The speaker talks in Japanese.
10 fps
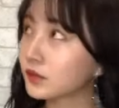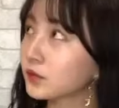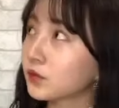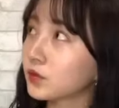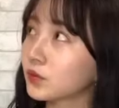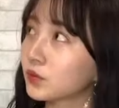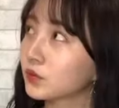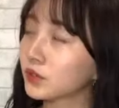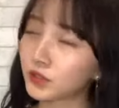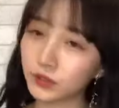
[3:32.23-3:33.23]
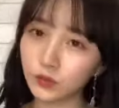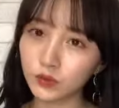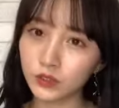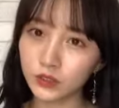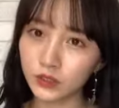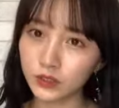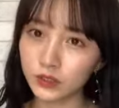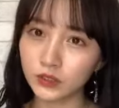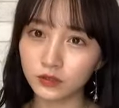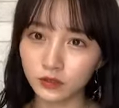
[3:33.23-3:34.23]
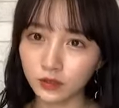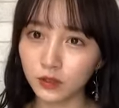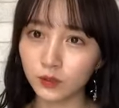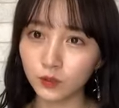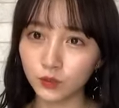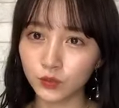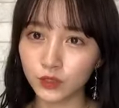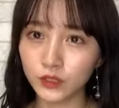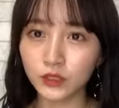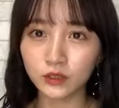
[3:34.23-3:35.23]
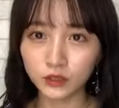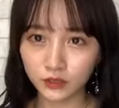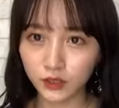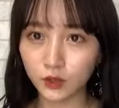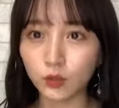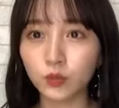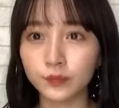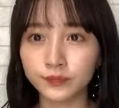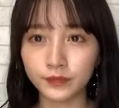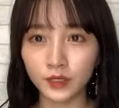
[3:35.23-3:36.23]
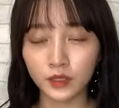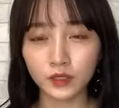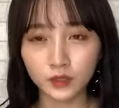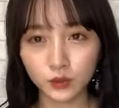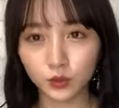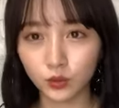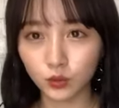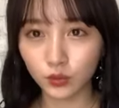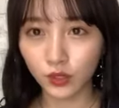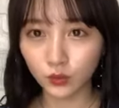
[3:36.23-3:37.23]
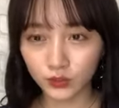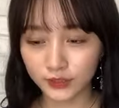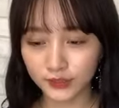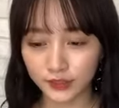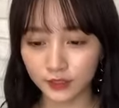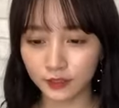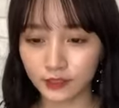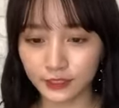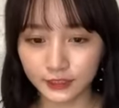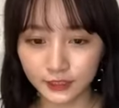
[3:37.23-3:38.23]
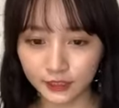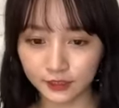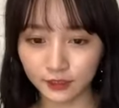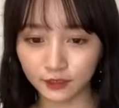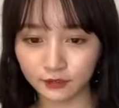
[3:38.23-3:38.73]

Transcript: そう今日ねそんなに配信もできないんですけどちょこっと顔出し的な感じですね